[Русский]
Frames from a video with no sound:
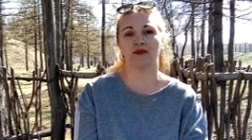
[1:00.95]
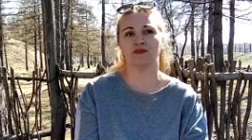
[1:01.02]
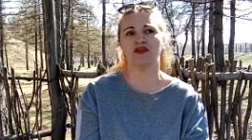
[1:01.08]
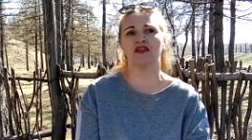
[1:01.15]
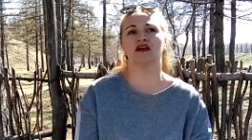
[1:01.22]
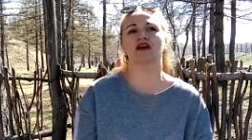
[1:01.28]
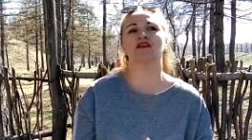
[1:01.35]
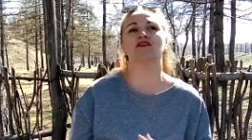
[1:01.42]

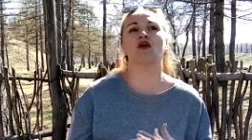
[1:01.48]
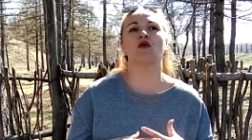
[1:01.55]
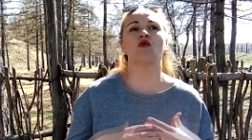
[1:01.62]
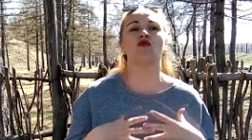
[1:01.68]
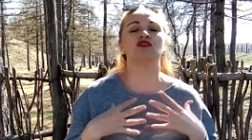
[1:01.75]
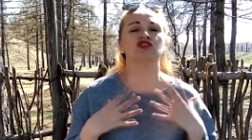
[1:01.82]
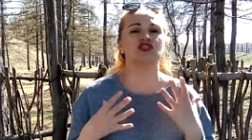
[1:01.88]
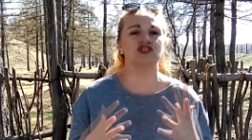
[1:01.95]
Обиды – это
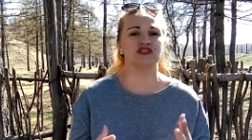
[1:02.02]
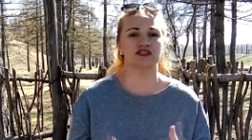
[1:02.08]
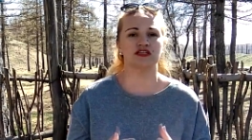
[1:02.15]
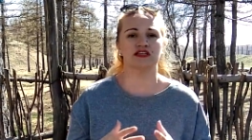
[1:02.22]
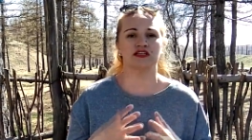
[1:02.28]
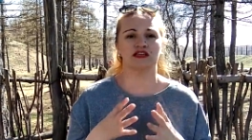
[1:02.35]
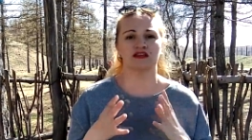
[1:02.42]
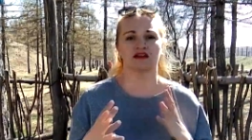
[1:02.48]
очень
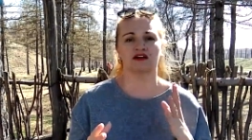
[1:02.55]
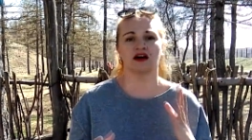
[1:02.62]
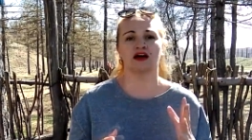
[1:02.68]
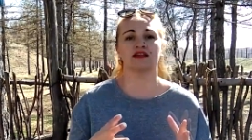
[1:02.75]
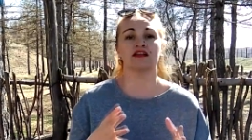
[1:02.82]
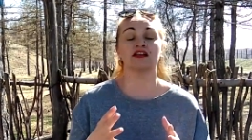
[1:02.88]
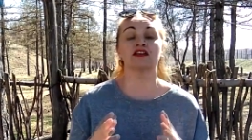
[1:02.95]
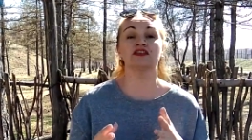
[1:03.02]
сильная
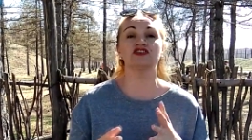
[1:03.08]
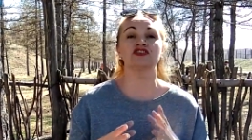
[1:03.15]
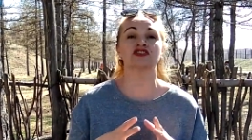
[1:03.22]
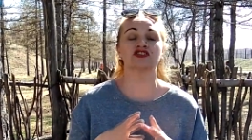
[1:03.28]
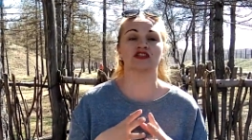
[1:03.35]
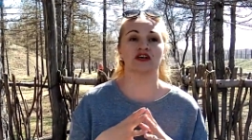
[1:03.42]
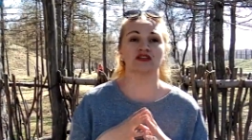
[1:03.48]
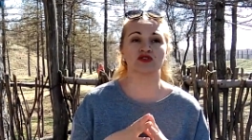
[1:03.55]
такая
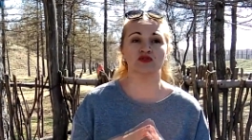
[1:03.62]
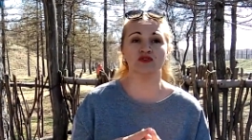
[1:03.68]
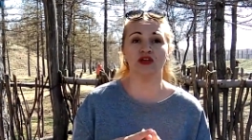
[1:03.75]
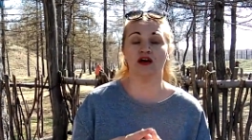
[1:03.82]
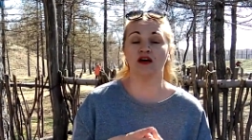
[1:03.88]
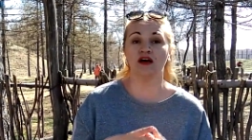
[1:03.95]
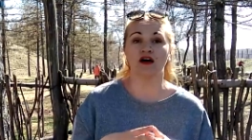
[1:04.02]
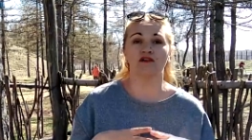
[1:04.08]
энергетическая
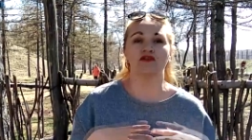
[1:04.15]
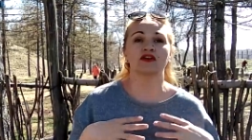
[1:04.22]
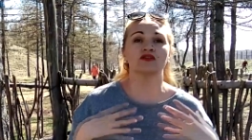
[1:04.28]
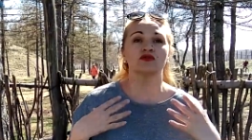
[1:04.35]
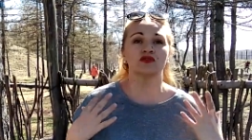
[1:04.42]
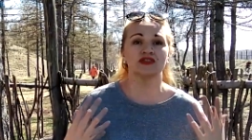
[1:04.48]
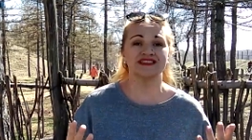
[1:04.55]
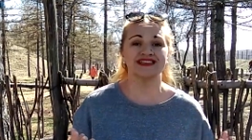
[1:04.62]
зона, в
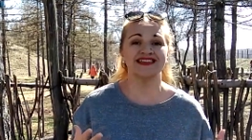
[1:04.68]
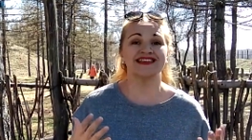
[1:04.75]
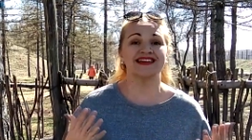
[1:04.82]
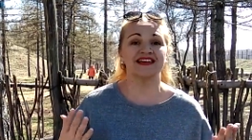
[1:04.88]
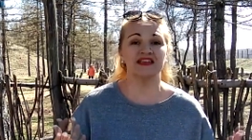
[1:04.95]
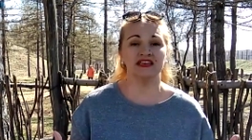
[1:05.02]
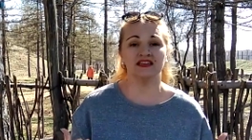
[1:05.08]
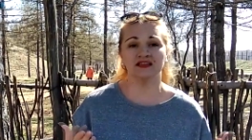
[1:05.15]
которой
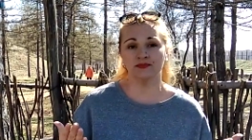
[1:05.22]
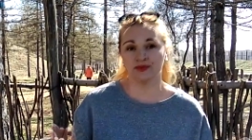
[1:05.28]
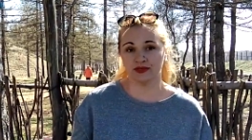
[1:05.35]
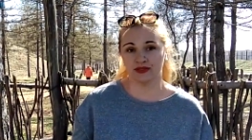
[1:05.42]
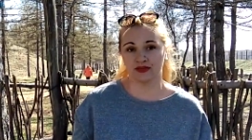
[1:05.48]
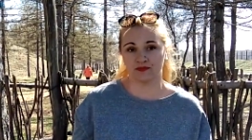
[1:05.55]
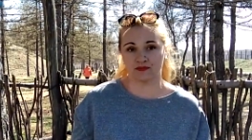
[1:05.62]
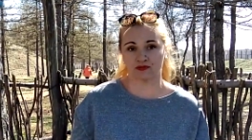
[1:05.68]
денег нет и
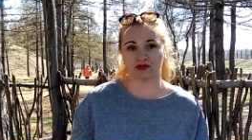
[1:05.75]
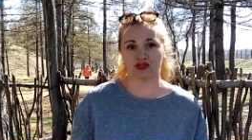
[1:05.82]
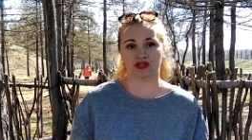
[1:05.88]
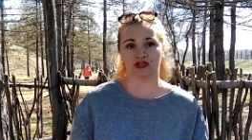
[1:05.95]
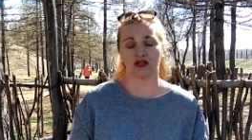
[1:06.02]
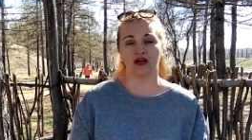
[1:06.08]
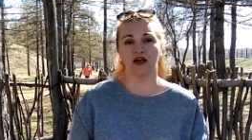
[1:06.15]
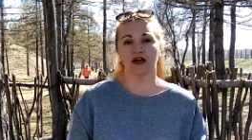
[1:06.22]
быть не
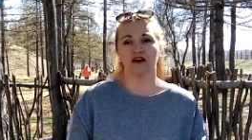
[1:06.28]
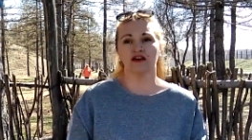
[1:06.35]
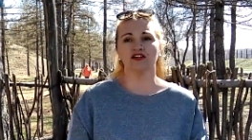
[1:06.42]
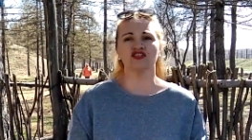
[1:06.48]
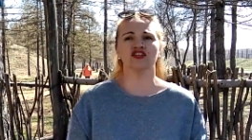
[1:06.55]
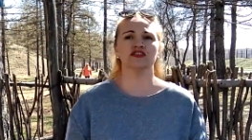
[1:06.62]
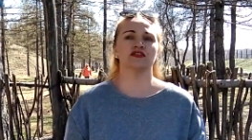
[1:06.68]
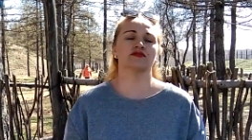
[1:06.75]
может.
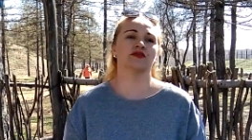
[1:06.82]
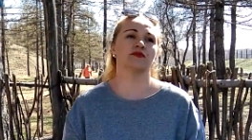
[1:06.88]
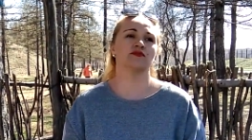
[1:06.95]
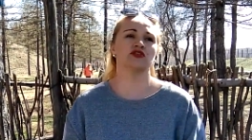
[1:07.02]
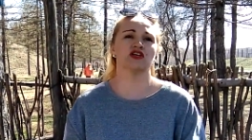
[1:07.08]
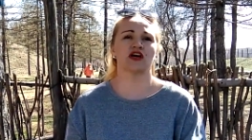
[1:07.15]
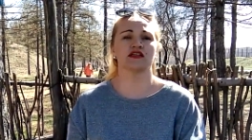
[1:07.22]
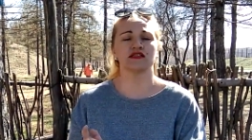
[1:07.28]
Как часто вы
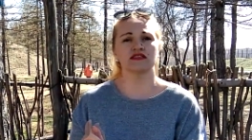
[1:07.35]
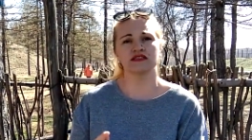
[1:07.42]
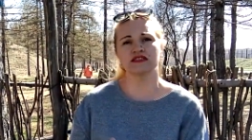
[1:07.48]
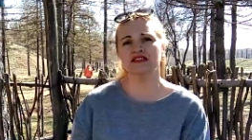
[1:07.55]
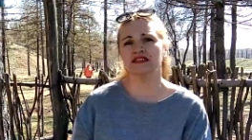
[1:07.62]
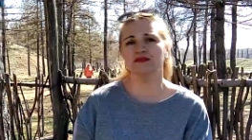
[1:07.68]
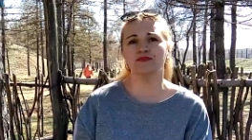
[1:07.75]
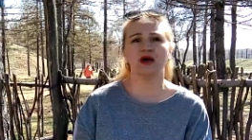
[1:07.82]
обижаетесь?
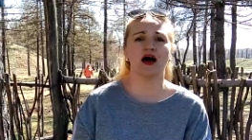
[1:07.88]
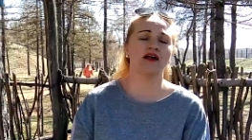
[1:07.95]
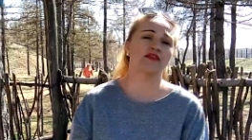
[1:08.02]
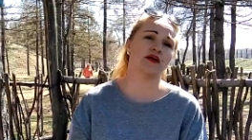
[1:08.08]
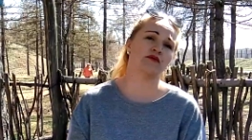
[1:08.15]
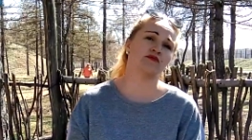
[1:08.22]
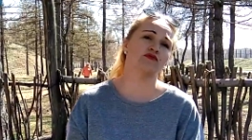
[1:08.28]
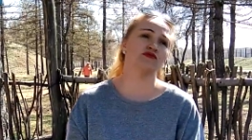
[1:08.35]
На себя,
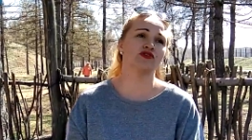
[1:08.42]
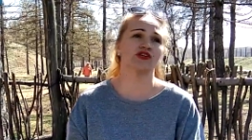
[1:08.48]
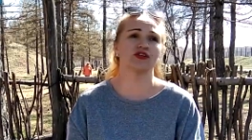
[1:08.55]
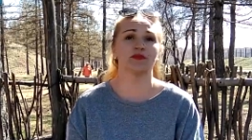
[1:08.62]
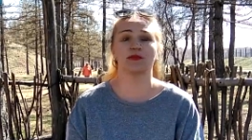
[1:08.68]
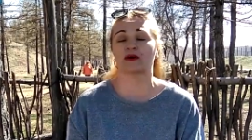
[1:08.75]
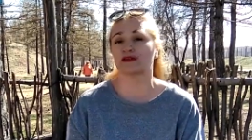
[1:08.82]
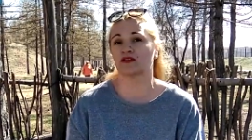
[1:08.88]
на
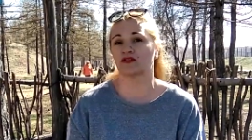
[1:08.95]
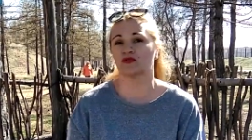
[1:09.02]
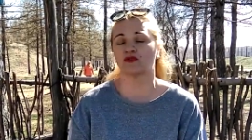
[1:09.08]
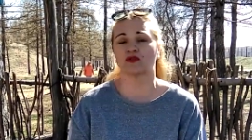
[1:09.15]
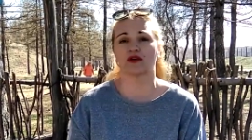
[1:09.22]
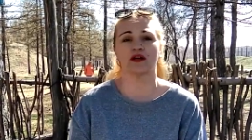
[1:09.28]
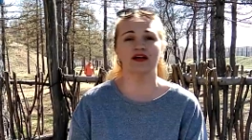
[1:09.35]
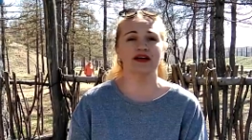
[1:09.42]
мужа, на
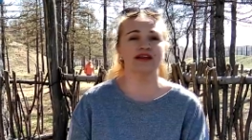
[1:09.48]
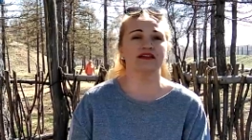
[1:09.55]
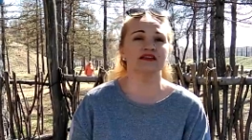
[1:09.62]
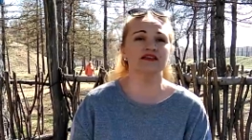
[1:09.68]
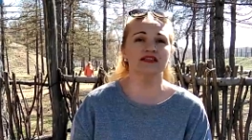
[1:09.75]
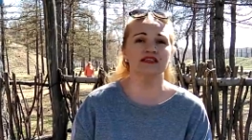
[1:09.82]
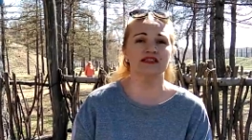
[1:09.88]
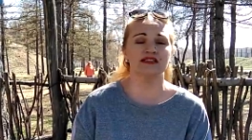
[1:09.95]
партнера,
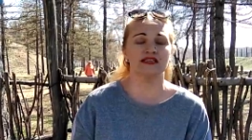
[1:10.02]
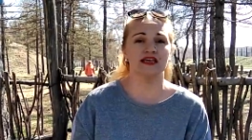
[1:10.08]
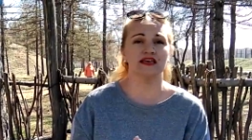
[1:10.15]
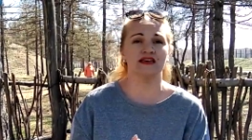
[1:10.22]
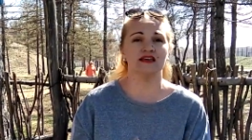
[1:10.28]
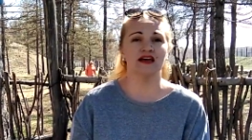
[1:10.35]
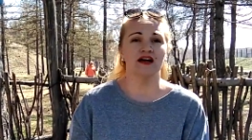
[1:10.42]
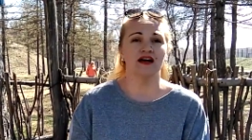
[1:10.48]
на
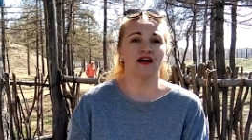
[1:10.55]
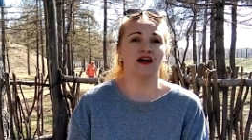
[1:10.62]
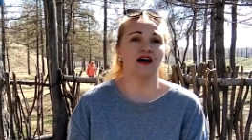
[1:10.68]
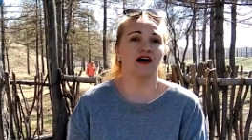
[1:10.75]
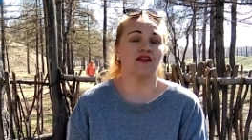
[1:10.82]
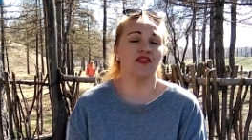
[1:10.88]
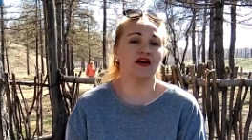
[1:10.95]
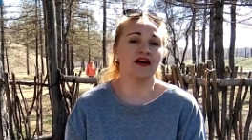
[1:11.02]
детей,
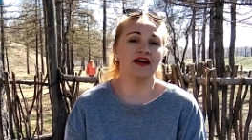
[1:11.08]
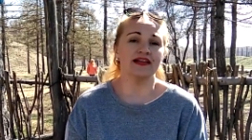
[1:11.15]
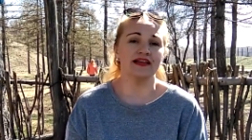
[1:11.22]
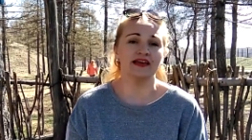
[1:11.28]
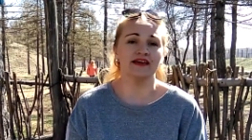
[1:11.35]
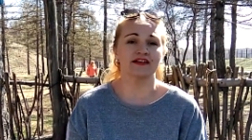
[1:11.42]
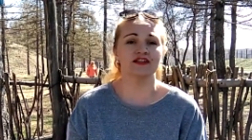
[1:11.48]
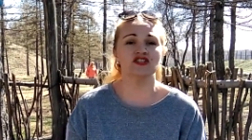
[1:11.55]
а, на
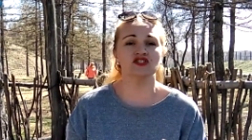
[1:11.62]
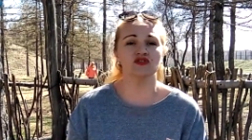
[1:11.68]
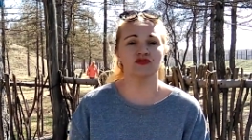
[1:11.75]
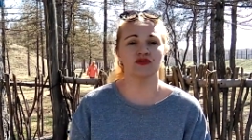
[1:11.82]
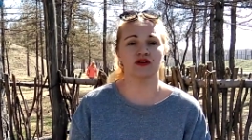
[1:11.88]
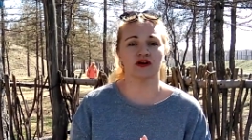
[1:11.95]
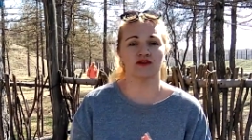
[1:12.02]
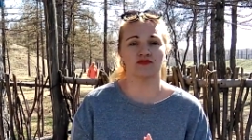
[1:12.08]
коллег,
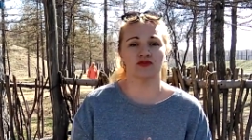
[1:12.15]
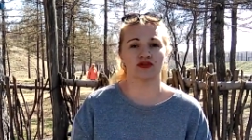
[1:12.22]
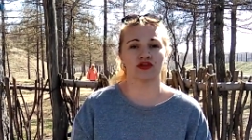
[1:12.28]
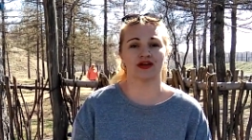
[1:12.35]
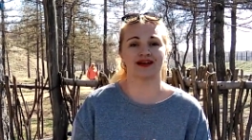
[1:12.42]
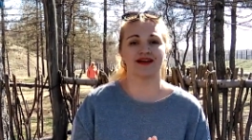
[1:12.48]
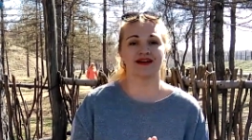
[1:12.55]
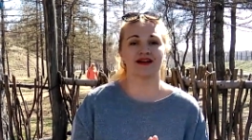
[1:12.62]
еще на кого-то.